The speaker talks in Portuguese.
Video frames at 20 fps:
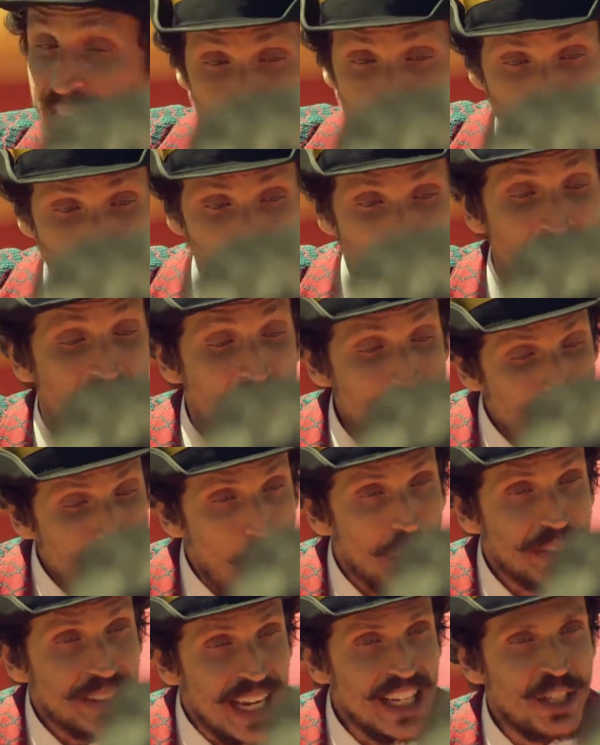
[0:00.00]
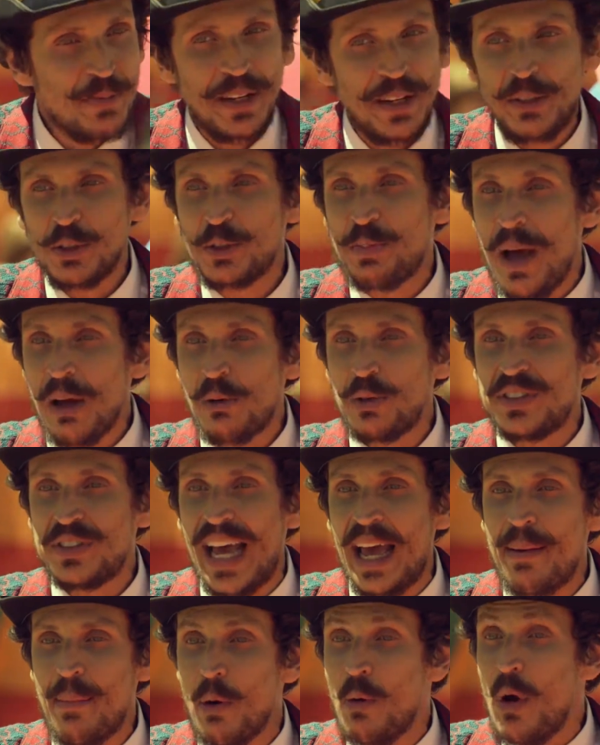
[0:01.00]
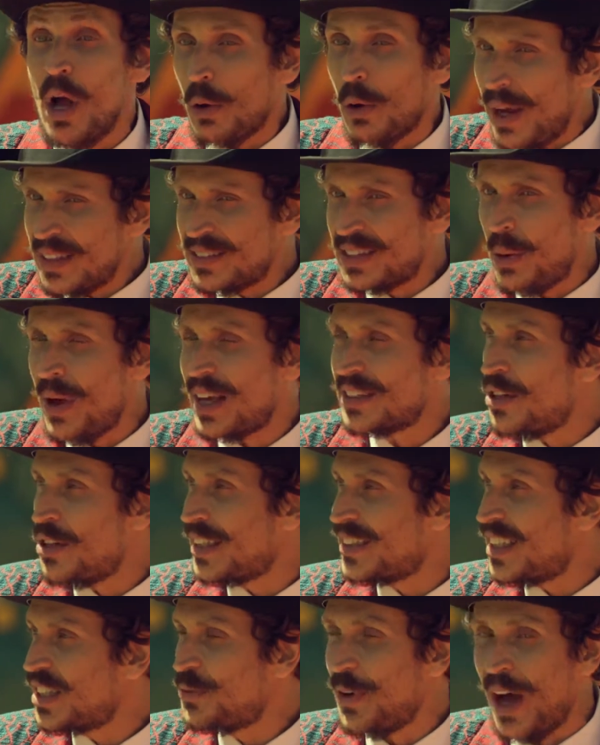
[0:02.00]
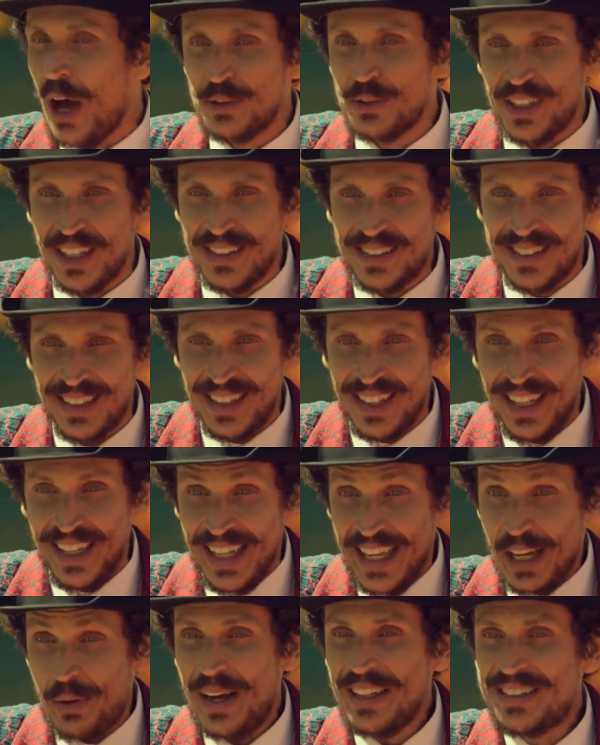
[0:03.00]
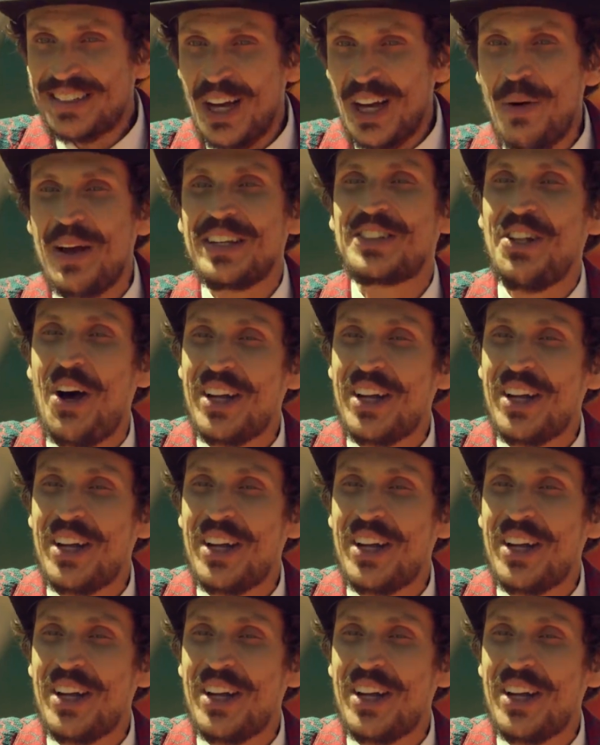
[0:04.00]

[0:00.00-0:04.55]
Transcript: Isso é importante para que os bancos saibam quais são as notas falsas e quais são as